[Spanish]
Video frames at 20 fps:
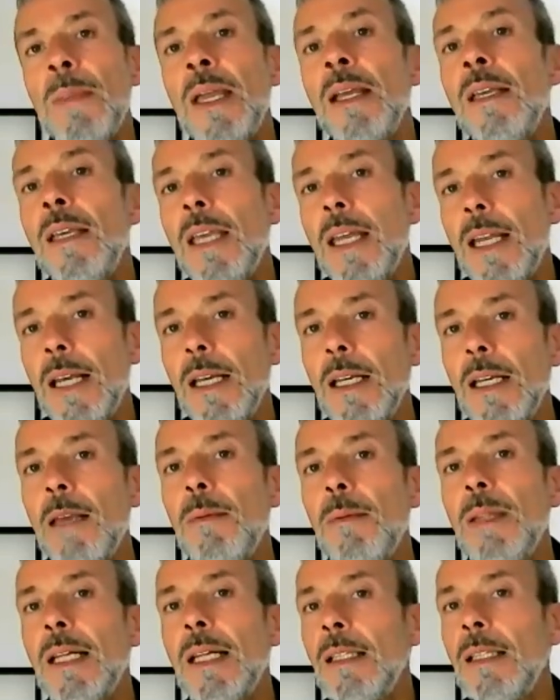también quiere
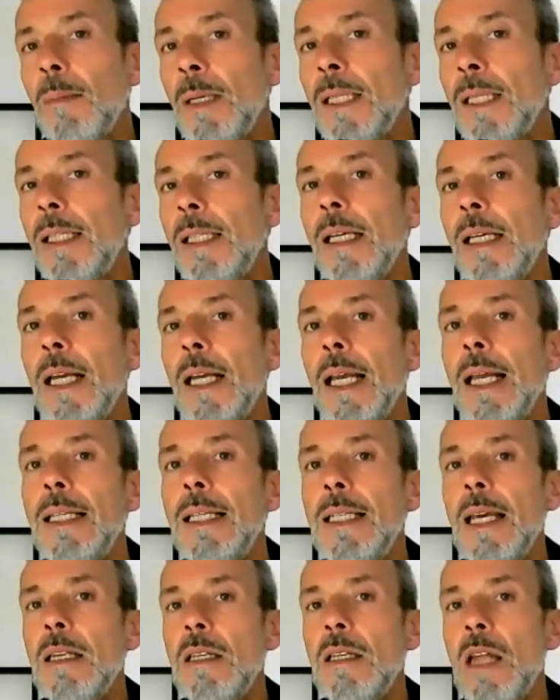que evidentemente
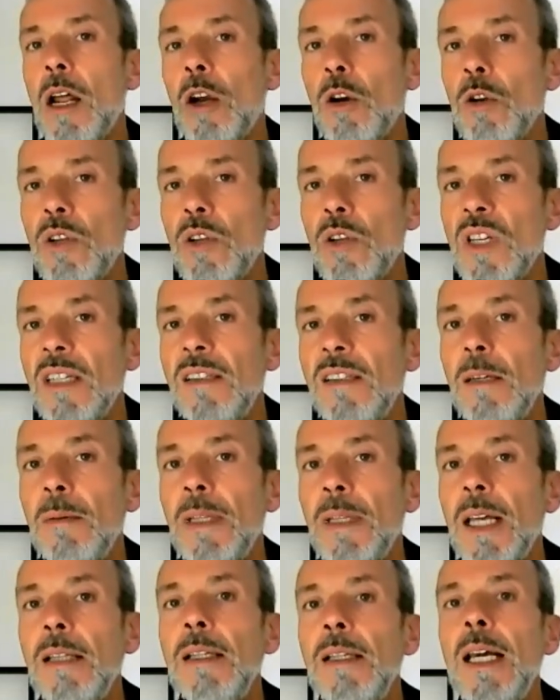ese desarrollo, esa
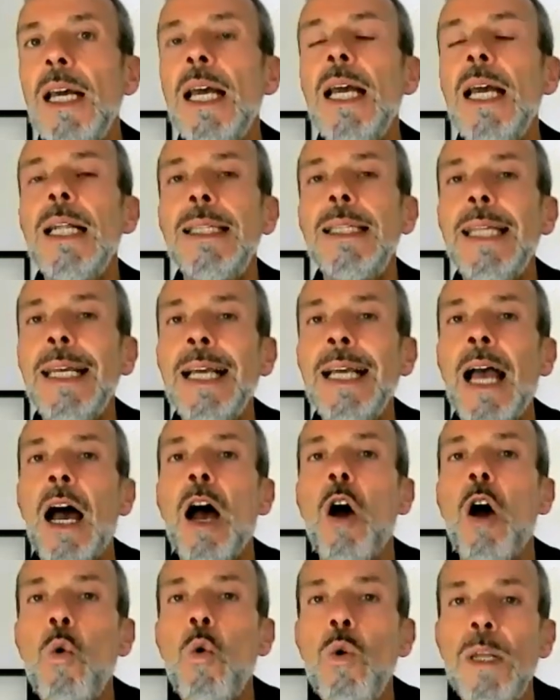actividad,
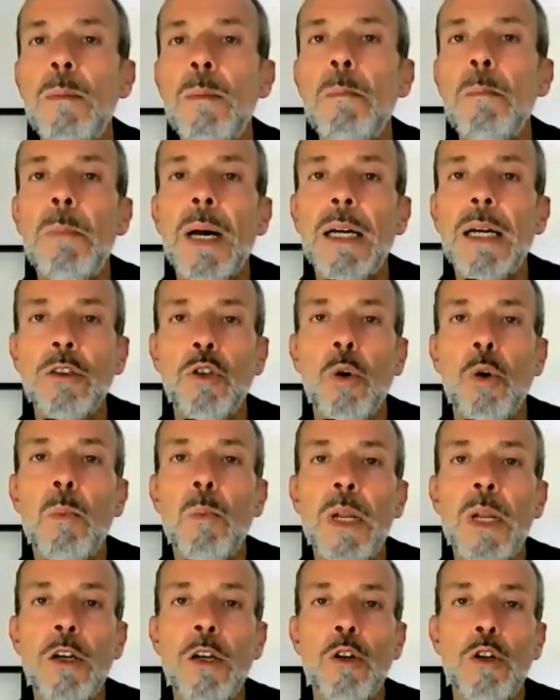tenga un impacto
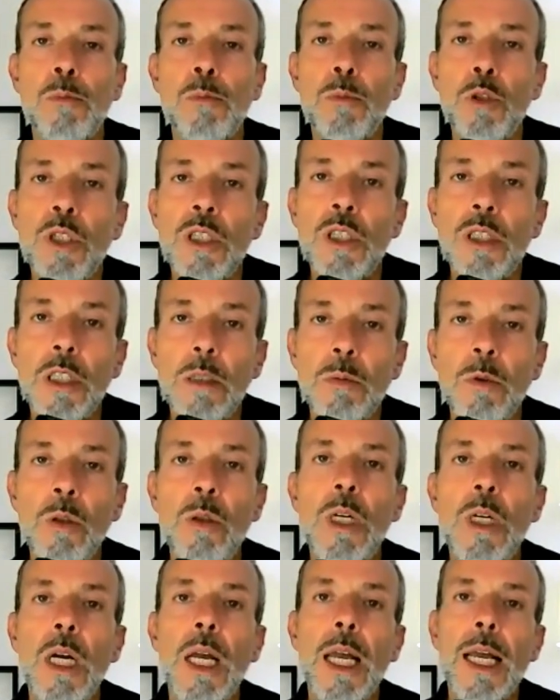pleno y
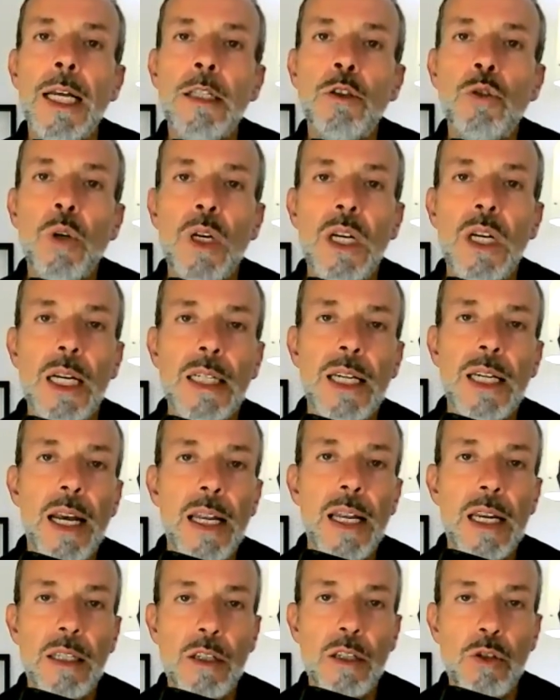positivo en todas las
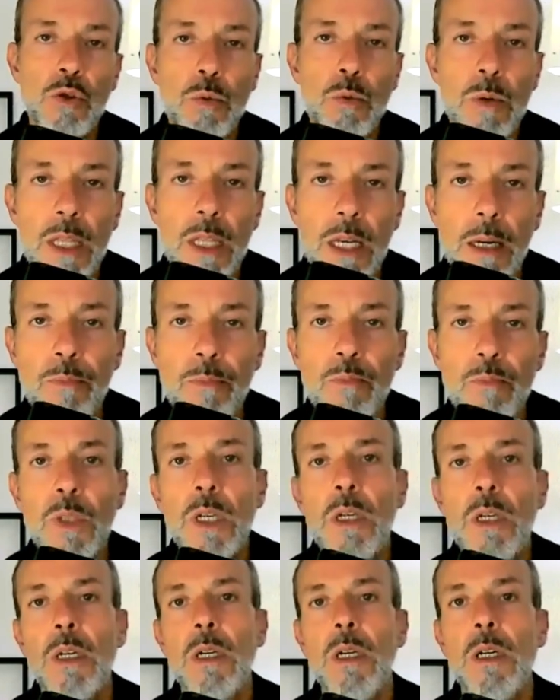áreas de su vida.
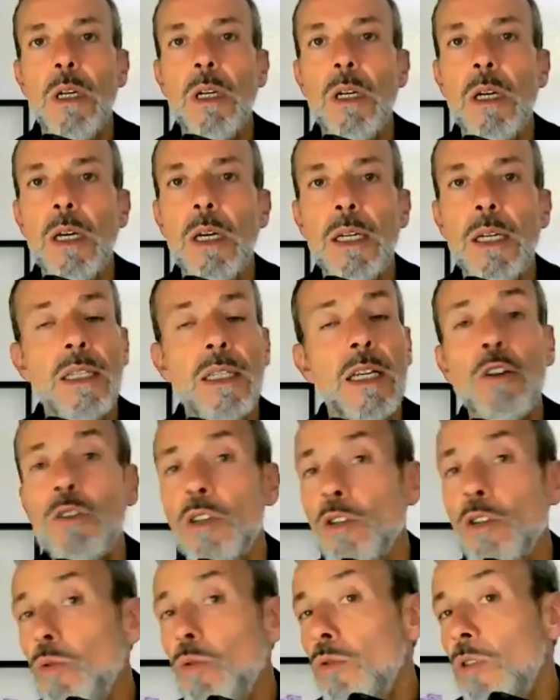Eh, si
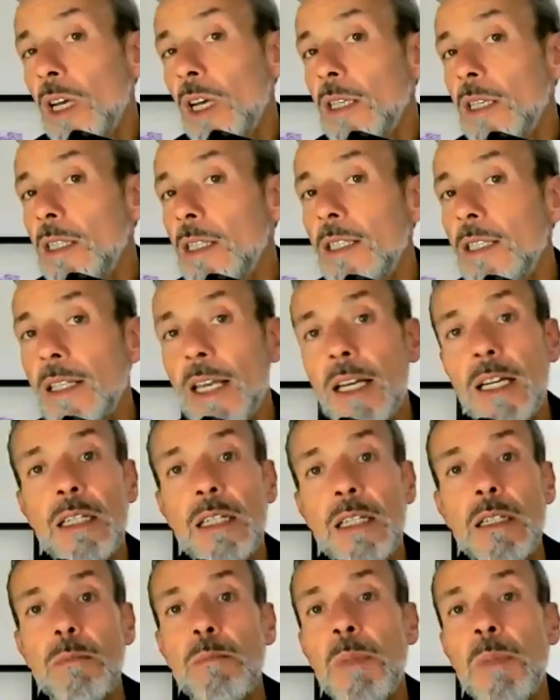nos escuchas, si
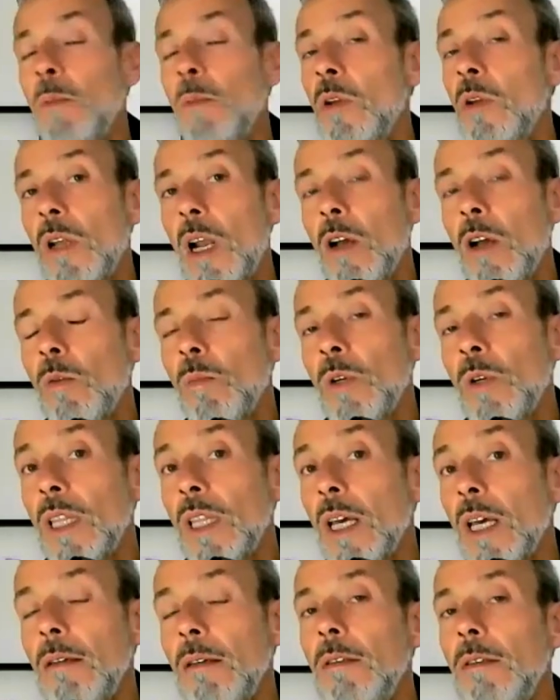eres miembro de la
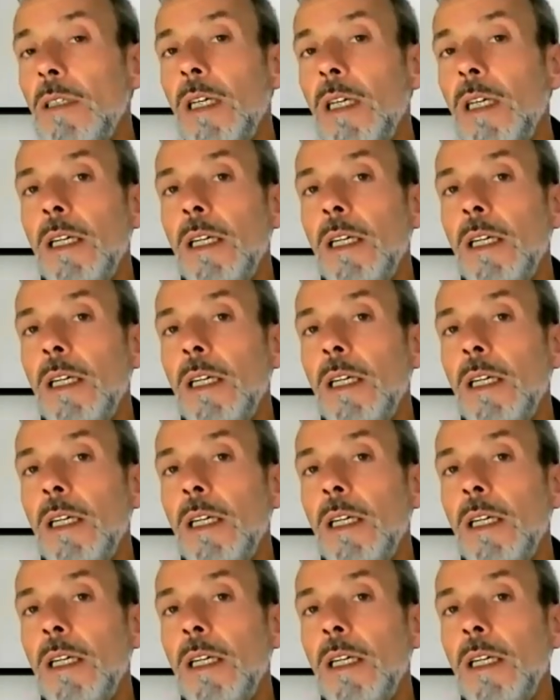comunidad,